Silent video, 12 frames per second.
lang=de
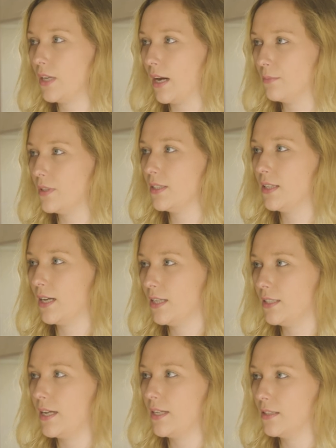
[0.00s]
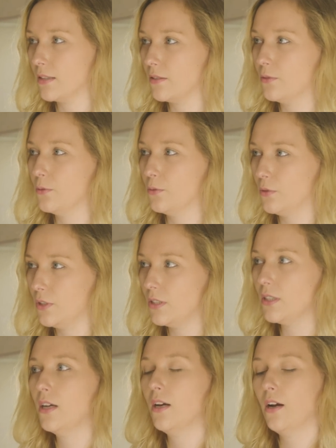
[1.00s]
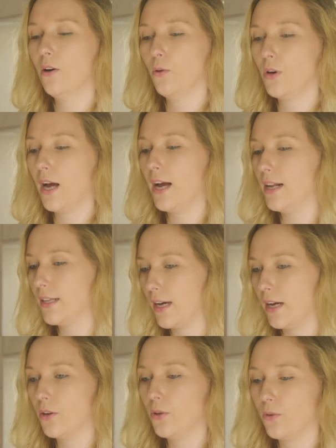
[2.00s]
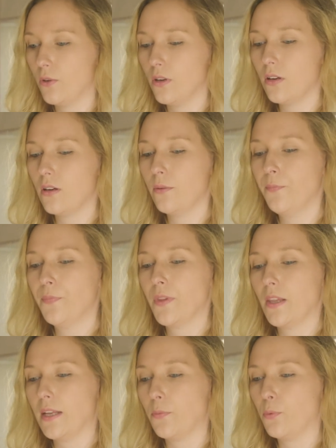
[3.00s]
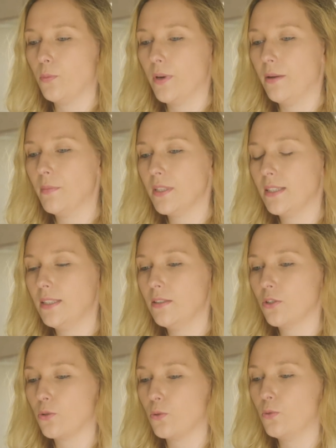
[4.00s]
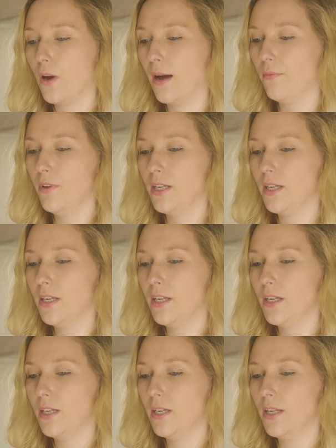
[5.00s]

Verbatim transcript: die haben sich dann halt die mhm. Älteren geholt oder halt kranke Jüngere. Das Problem ist, diese Struktur haben